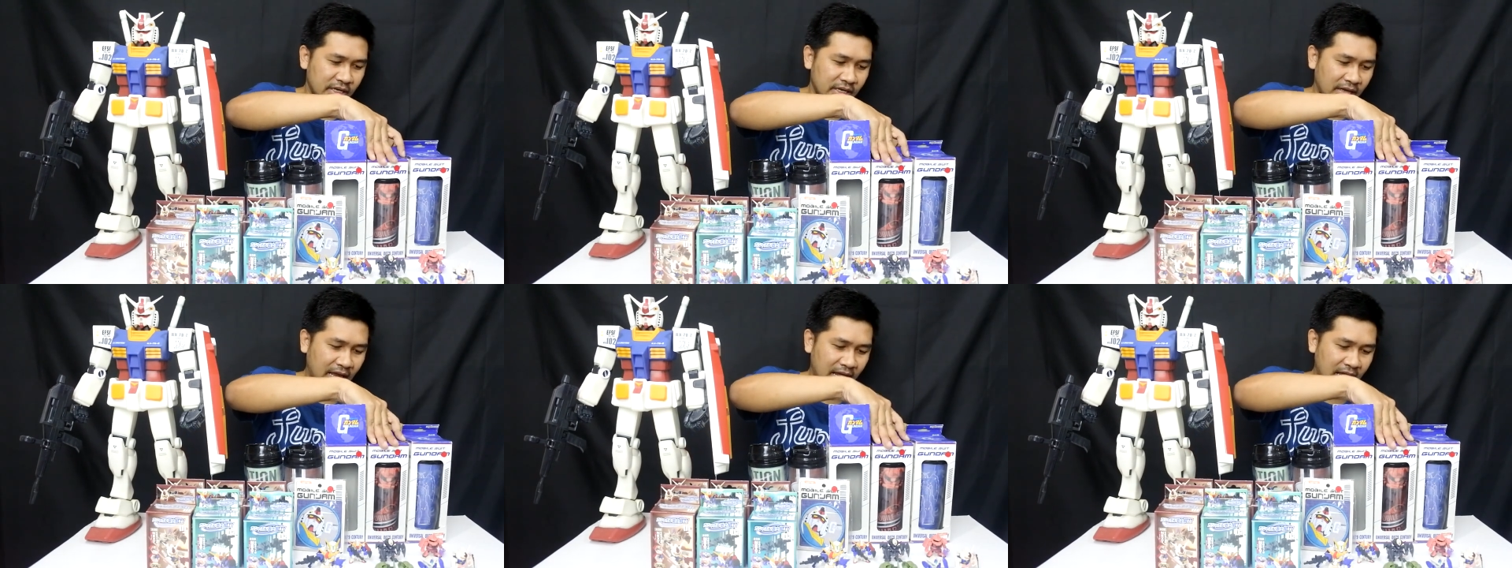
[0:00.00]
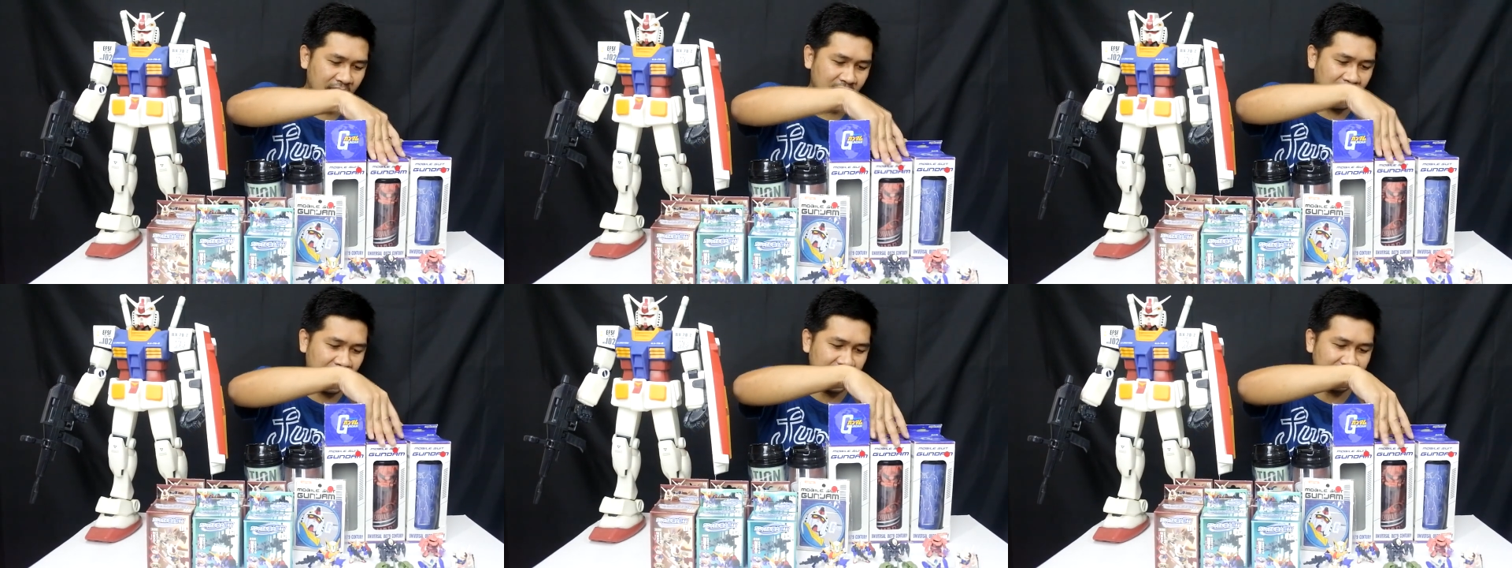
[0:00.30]
ไหน
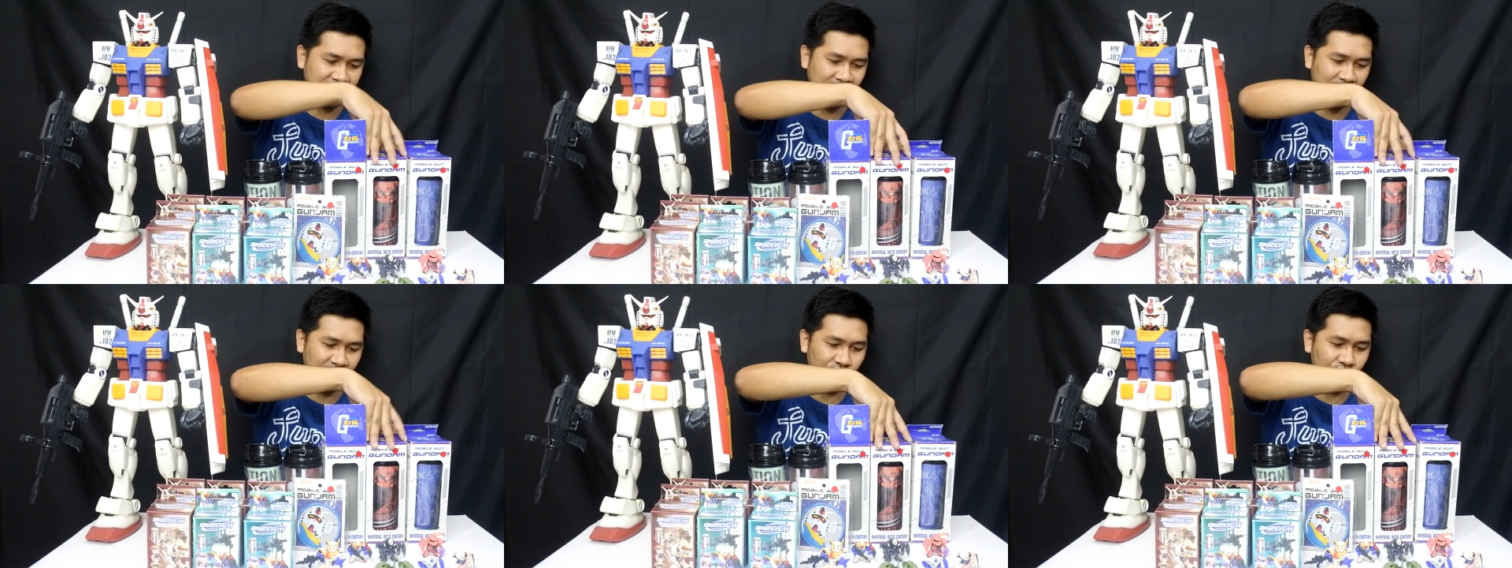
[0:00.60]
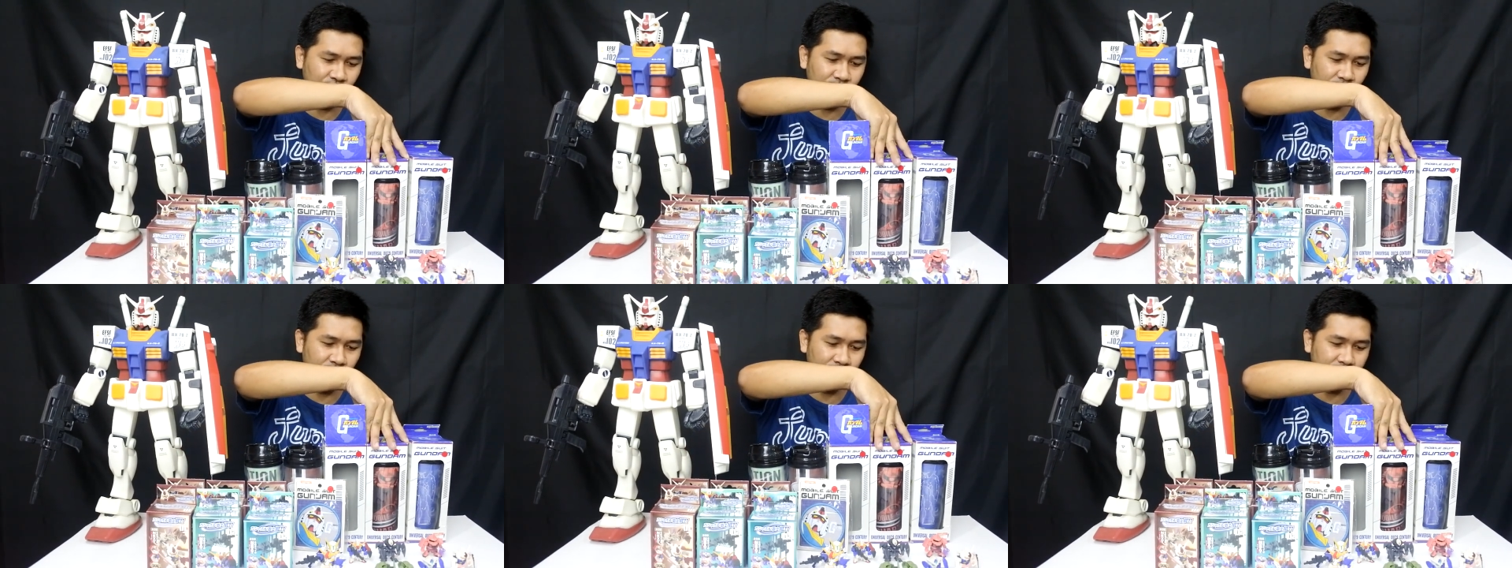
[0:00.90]
ลายซา
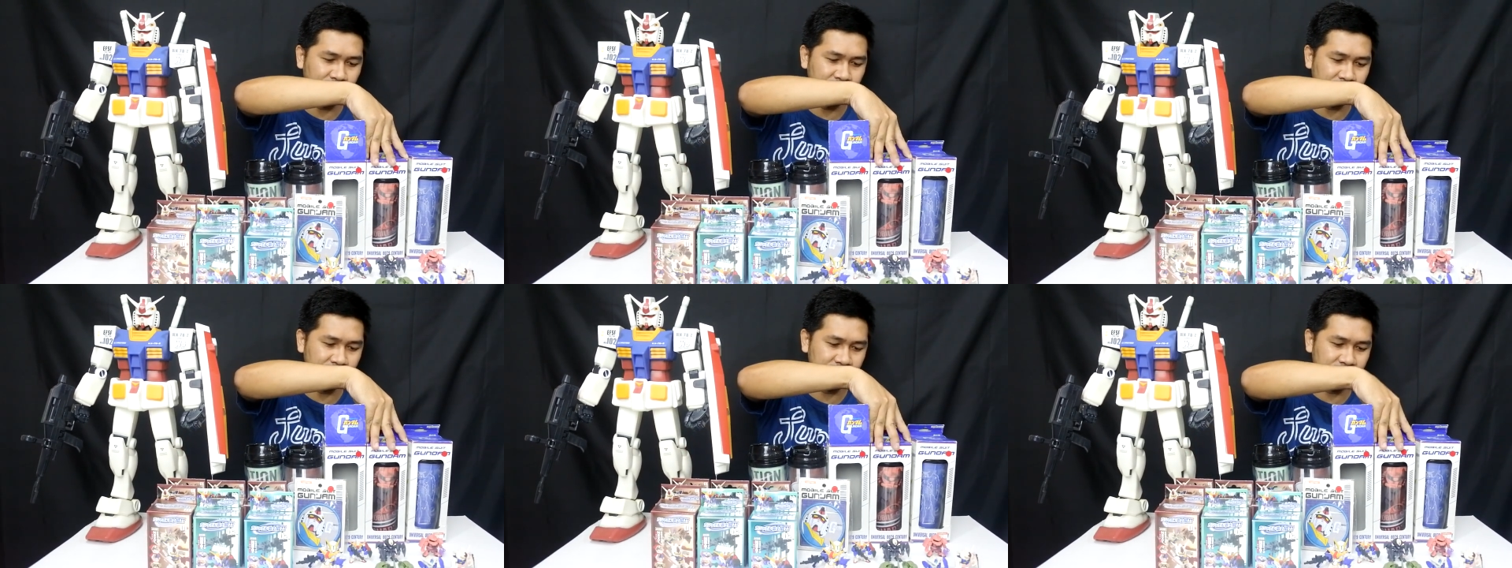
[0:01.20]
คุผม